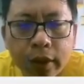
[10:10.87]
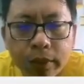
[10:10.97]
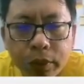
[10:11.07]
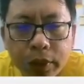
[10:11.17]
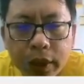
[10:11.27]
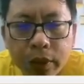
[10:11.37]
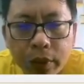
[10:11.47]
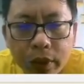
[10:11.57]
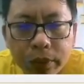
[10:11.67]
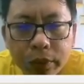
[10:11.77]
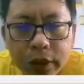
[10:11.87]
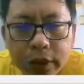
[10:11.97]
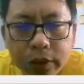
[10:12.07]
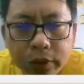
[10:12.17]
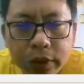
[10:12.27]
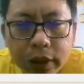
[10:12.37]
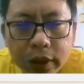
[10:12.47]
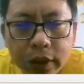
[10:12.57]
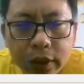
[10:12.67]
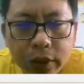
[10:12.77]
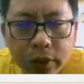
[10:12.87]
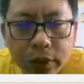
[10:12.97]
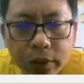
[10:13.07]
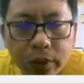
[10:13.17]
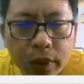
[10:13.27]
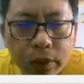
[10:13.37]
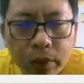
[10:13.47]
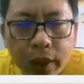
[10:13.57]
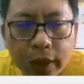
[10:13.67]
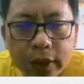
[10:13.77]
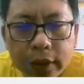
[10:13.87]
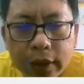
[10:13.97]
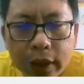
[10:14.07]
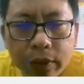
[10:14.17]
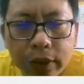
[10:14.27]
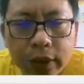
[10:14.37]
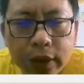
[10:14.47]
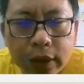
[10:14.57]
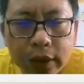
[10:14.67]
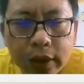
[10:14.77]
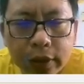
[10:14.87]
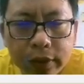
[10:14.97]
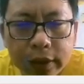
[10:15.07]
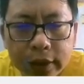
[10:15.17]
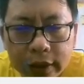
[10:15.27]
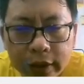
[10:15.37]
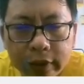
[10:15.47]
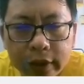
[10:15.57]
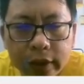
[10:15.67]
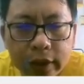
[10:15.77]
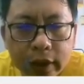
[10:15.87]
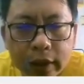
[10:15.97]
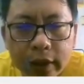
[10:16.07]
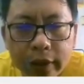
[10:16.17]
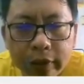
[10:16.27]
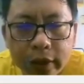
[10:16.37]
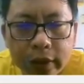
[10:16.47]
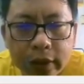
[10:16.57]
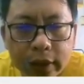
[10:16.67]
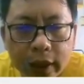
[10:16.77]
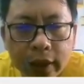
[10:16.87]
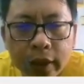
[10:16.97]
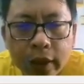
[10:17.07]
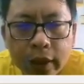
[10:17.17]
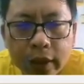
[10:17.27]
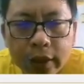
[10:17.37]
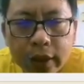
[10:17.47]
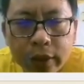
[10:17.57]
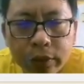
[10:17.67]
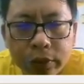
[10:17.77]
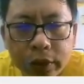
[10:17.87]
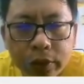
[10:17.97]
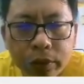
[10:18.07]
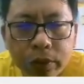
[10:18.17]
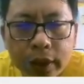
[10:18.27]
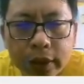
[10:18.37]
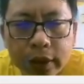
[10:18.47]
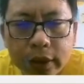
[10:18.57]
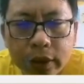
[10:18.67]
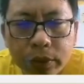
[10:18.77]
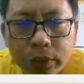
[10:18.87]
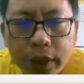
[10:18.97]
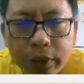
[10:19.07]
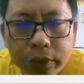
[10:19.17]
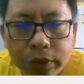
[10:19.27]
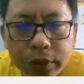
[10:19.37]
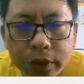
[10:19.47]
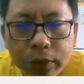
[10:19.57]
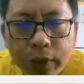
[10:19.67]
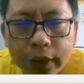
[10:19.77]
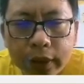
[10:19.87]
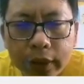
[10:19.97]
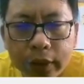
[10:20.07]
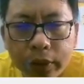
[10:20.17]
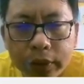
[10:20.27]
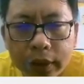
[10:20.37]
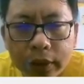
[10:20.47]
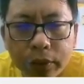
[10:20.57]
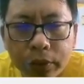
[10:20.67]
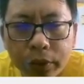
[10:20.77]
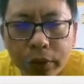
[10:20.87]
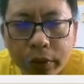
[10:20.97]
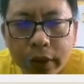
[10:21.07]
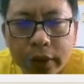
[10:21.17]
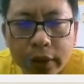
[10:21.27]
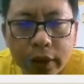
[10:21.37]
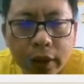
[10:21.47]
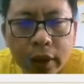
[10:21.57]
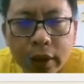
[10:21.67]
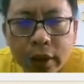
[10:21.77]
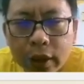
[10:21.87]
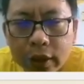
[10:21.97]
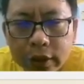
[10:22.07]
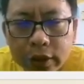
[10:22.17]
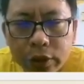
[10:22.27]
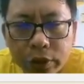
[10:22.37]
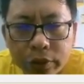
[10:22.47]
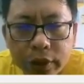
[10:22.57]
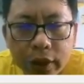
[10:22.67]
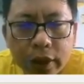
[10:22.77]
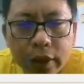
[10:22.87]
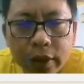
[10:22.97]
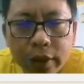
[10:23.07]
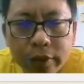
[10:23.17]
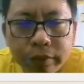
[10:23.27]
不耕祸，不致于这，利有攸往。无妄之灾，或系之牛，行人之得，一人之灾。可贞，无咎。无望之吉，勿要有喜。无妄行有身，无忧虑，自自穷也。二十六，